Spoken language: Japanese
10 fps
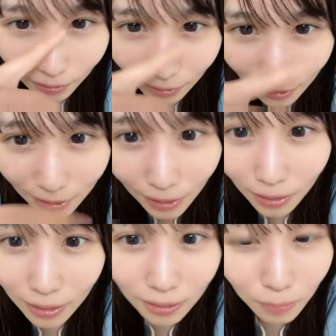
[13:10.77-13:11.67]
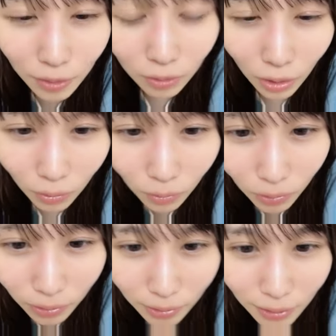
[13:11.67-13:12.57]
野生のあずみんと会お
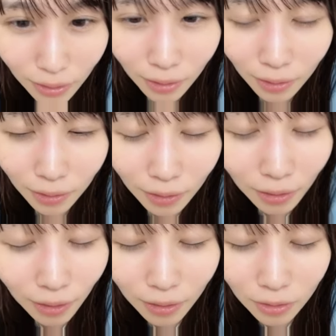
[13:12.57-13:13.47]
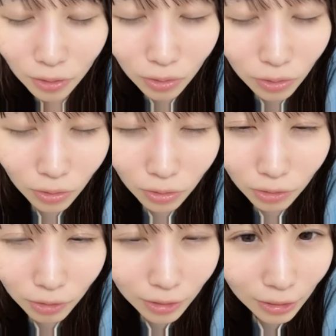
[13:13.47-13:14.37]
うってちょっと
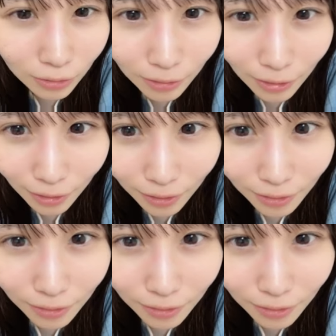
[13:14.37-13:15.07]
やるね